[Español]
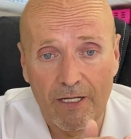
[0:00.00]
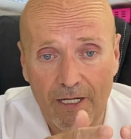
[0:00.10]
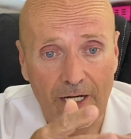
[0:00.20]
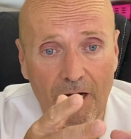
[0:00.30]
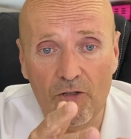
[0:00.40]

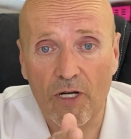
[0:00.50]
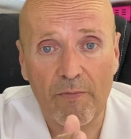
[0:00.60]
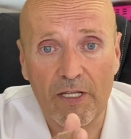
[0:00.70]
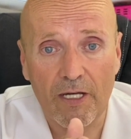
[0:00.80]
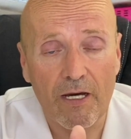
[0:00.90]
y la otra
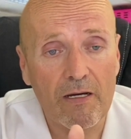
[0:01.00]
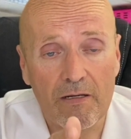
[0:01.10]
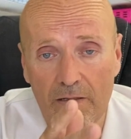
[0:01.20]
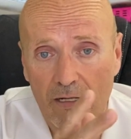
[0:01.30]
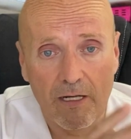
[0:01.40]
mitad
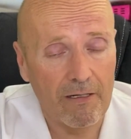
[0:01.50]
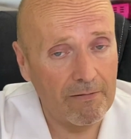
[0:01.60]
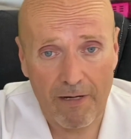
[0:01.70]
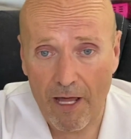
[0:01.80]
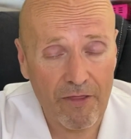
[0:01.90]

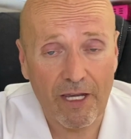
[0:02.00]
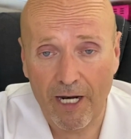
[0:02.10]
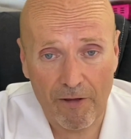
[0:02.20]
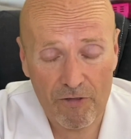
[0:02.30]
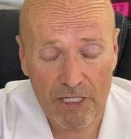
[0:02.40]

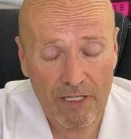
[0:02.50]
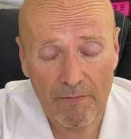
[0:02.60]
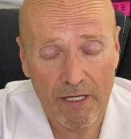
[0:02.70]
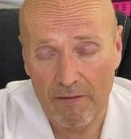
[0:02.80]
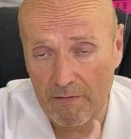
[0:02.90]
acicalándose
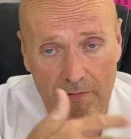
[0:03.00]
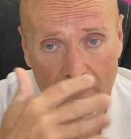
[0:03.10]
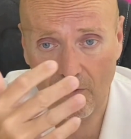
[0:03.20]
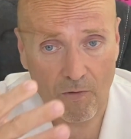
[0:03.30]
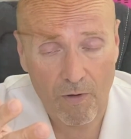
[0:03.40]
también,
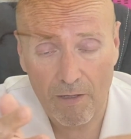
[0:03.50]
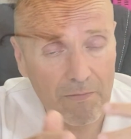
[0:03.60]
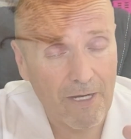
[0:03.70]
lo cual